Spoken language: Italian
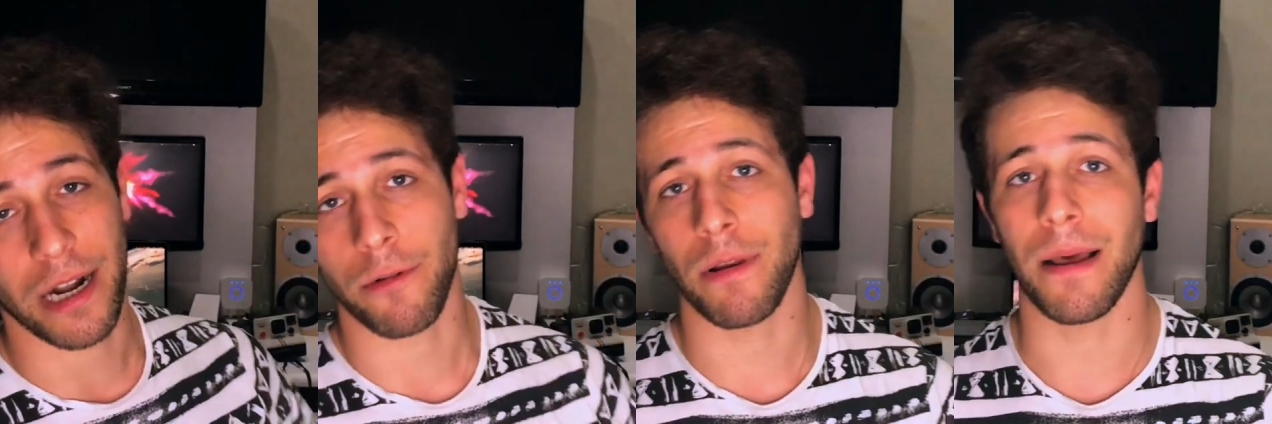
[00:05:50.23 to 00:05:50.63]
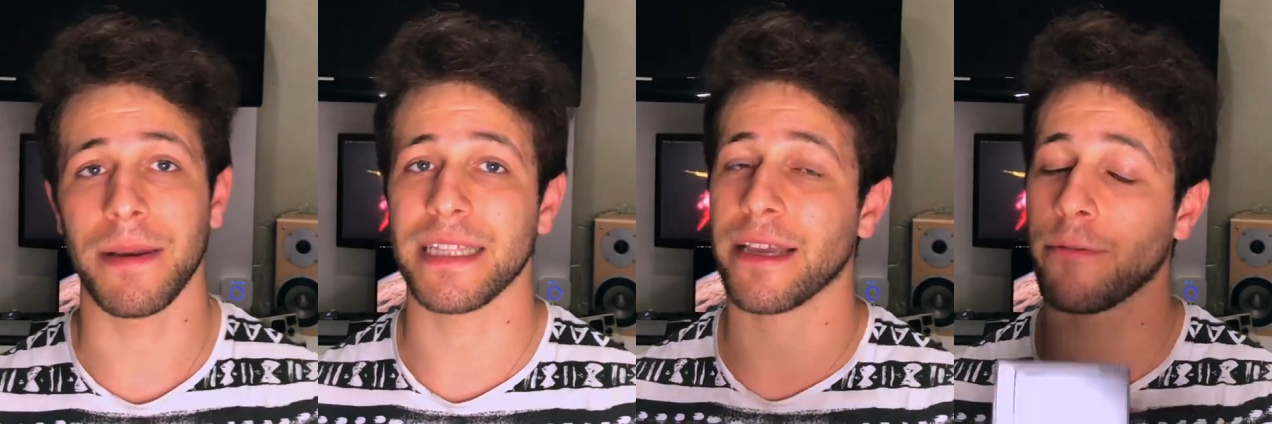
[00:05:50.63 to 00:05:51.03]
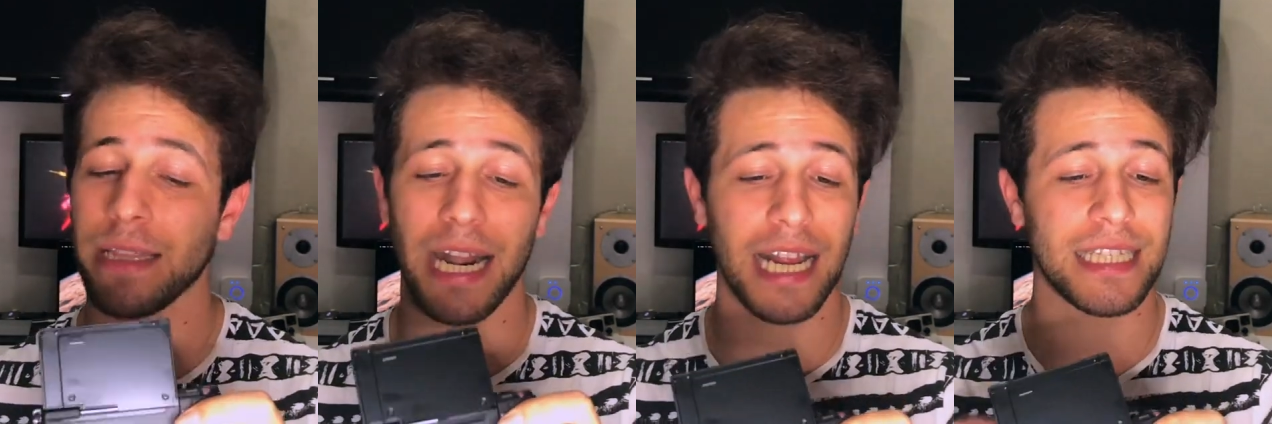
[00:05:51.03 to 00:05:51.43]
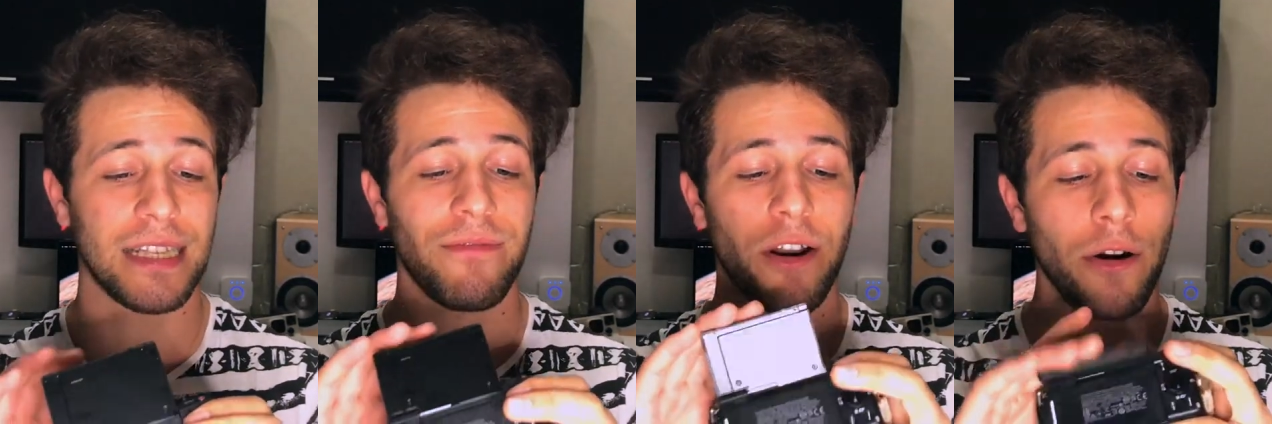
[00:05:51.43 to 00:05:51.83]
tranquillamente. Quindi ragazzi
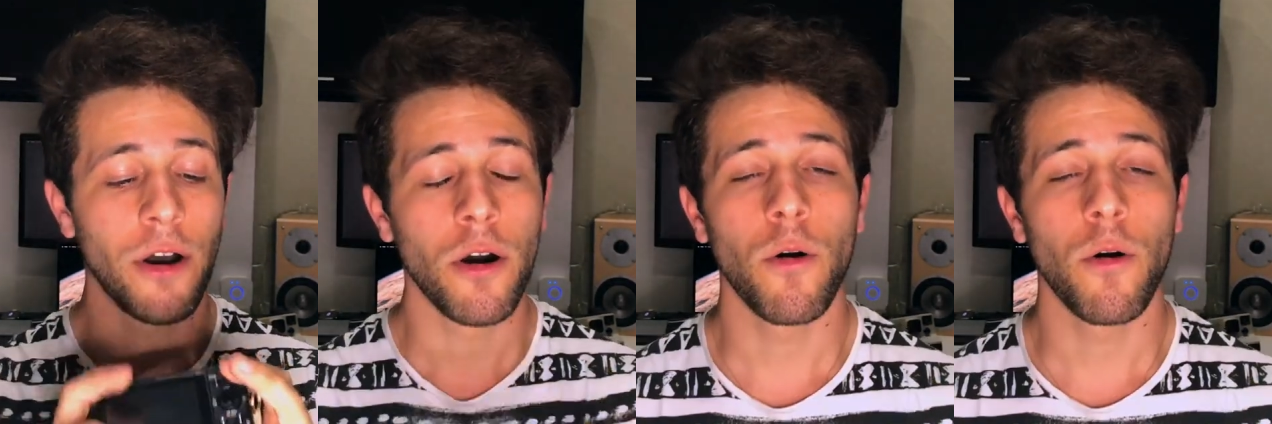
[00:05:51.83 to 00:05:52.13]
davvero